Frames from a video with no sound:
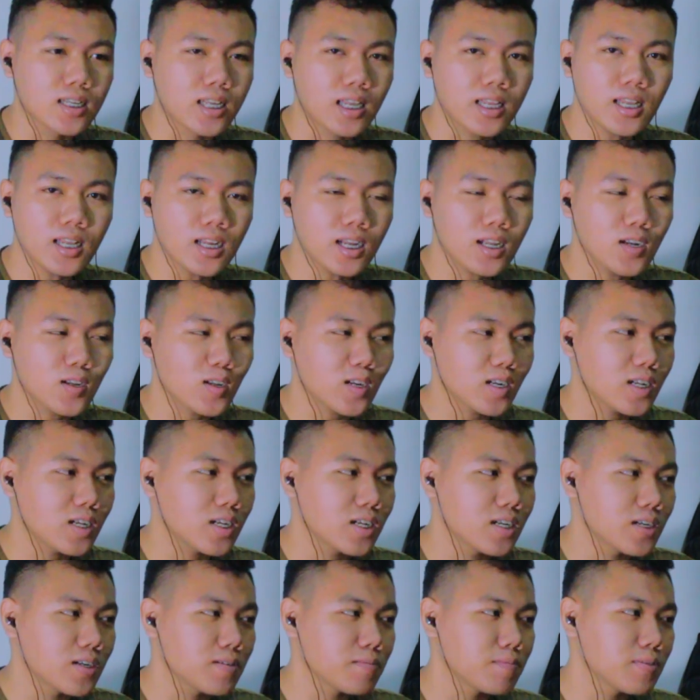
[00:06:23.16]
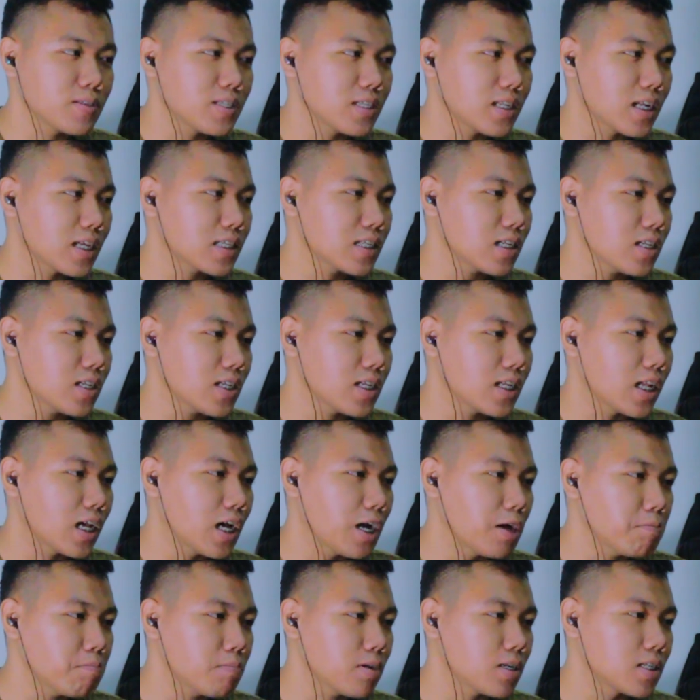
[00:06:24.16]
Kayaknya kalau penjelasan ada
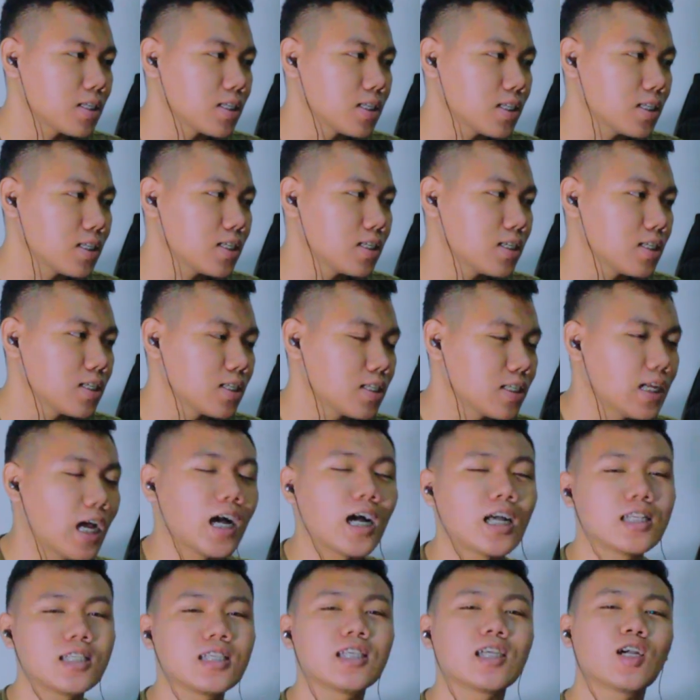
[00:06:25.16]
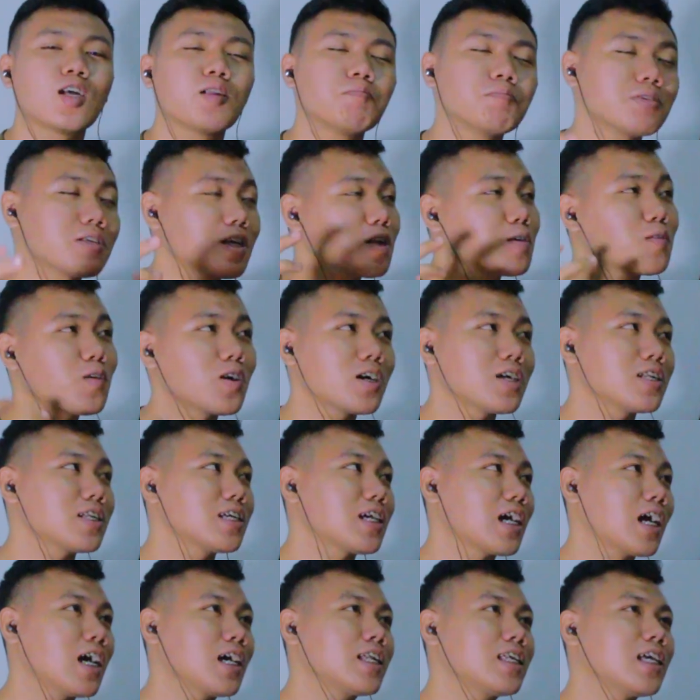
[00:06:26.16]
aman sih. Jangan sih, kalau misalnya gue
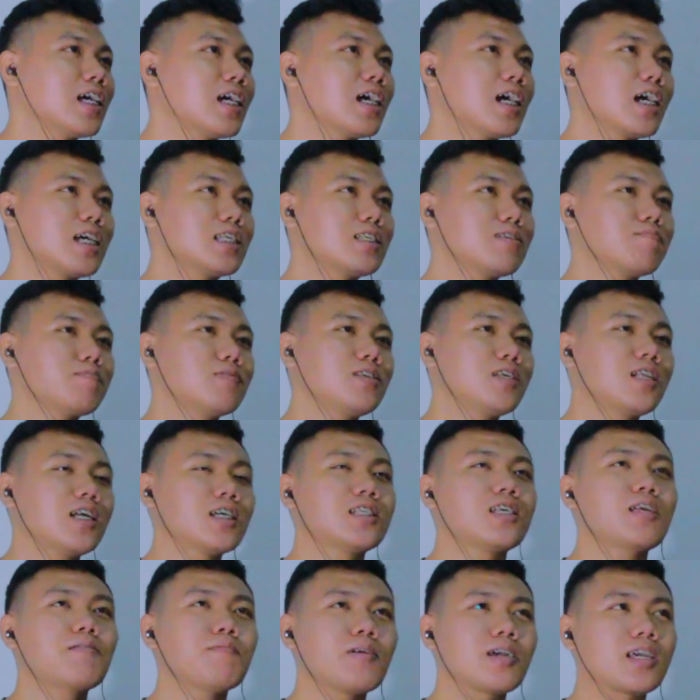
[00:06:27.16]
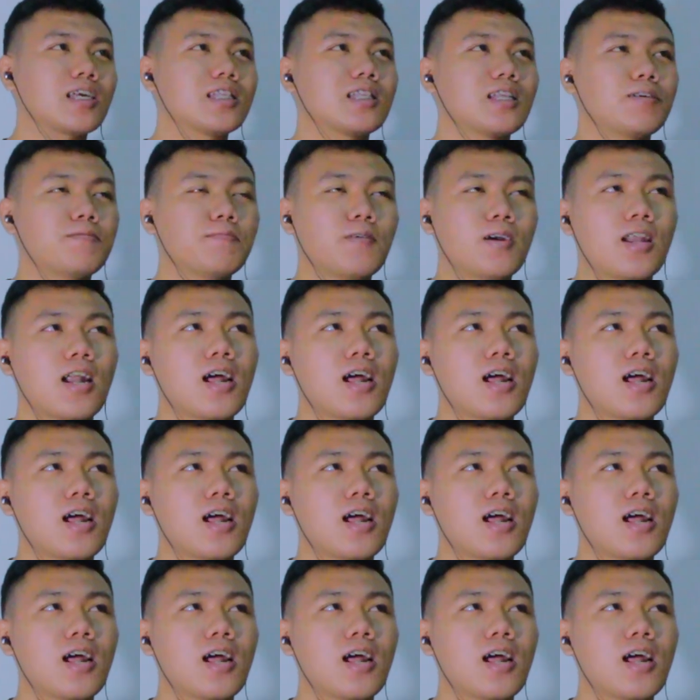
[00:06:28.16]
dia ngasih penjelasan makin nambah